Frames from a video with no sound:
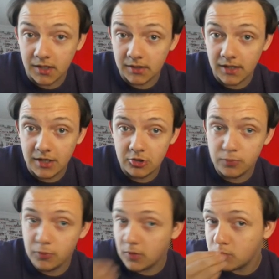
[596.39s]
Alanya
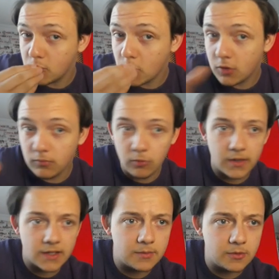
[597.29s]
Spor bomba
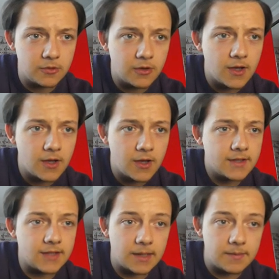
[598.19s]
gibi gidiyor.
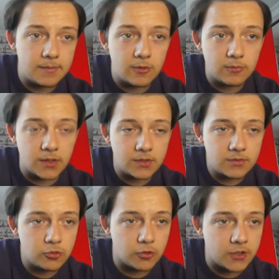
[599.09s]
Takip etmeyi unutmayın.
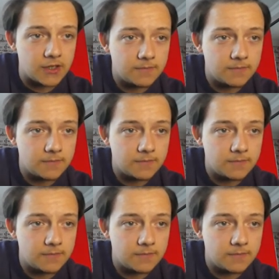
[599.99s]
Çok iyi.